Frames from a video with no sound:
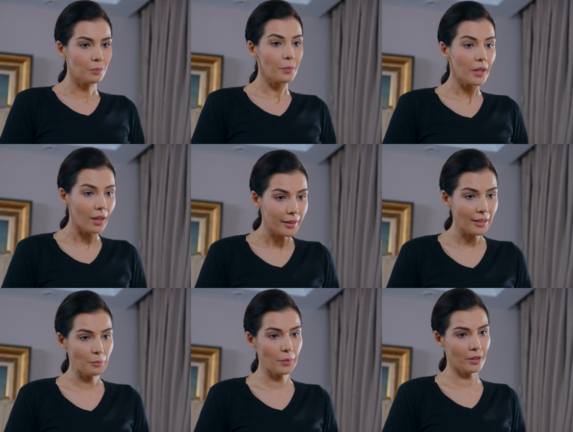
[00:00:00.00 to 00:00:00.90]
No se
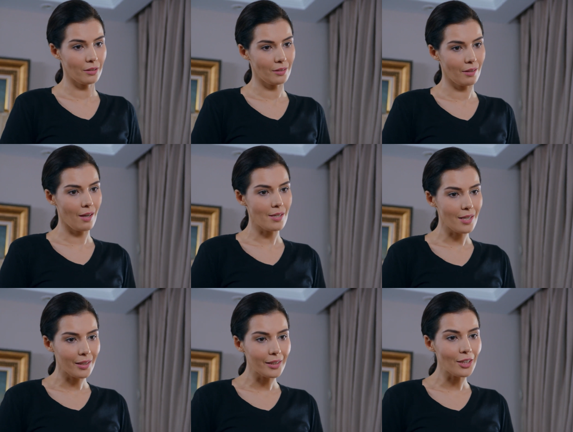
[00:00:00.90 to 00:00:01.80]
preocupe. Desde que
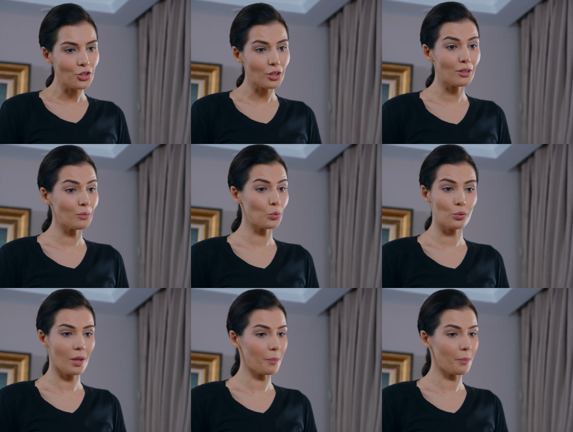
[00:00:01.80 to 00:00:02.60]
salí del hospital no